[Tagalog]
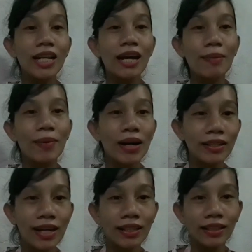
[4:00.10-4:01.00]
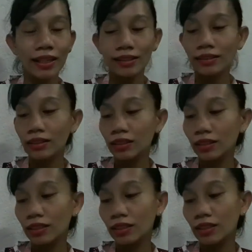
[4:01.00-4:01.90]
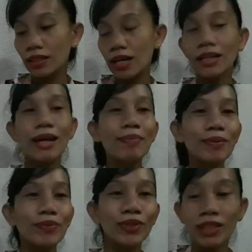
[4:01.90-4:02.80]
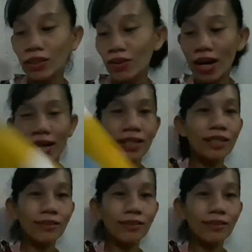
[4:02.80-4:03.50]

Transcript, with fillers: sa lapad natin, ang lapad po nito ay